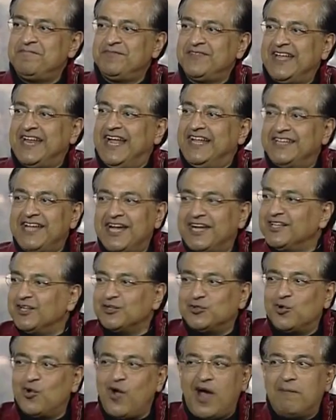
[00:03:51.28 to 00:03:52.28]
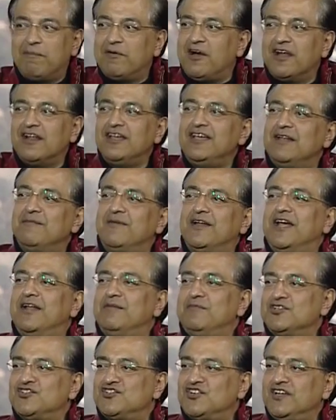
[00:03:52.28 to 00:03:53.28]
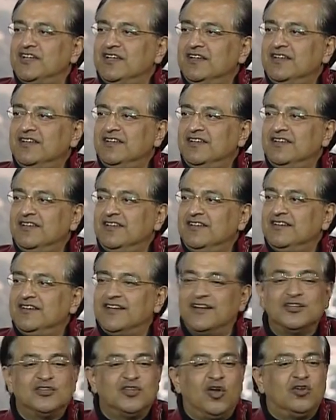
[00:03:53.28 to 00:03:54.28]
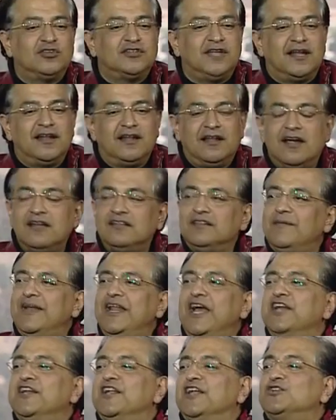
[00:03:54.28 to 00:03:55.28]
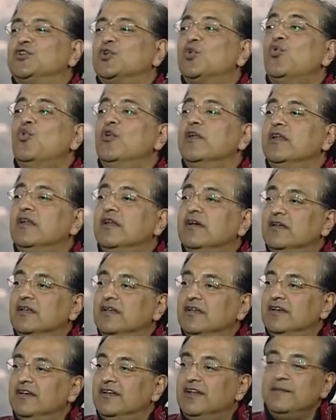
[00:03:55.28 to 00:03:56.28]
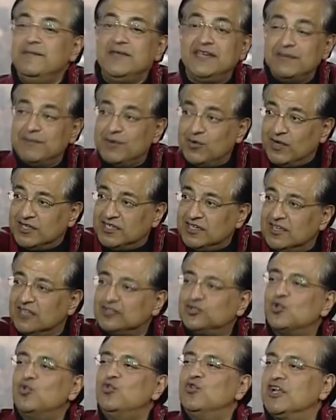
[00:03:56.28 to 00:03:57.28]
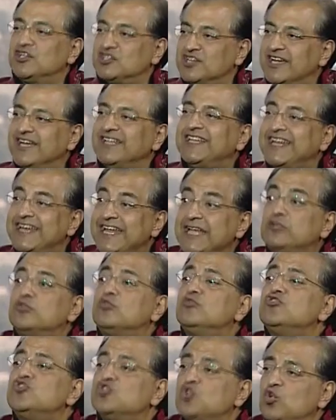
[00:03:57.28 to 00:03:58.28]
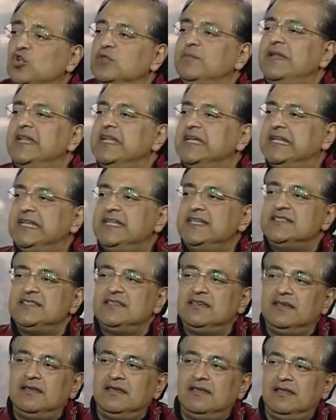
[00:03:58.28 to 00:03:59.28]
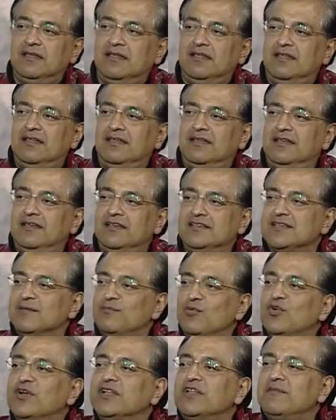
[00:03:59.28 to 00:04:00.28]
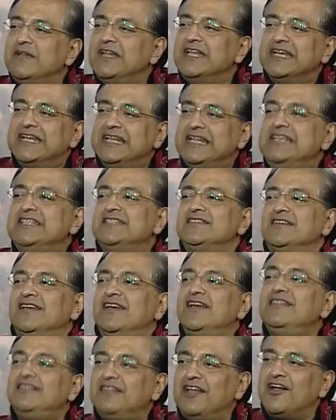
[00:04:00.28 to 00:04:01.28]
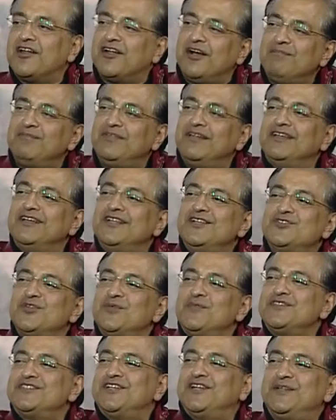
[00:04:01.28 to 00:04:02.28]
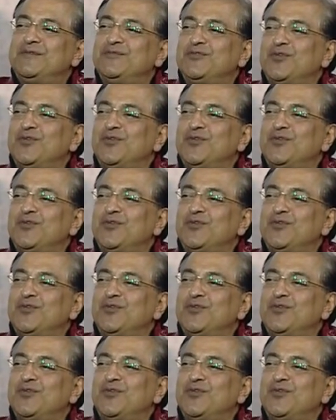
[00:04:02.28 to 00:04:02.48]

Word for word: كان عندها كده طرق عبقريه المراه المصريه كانت تحط على الارض ملح النطرون اللي بيجي من وادي النطرون عشان كده نيترون سولت بالانجليزي يسموه كده بالانجليزي انت ارغمت الانجليزي وما استخدموا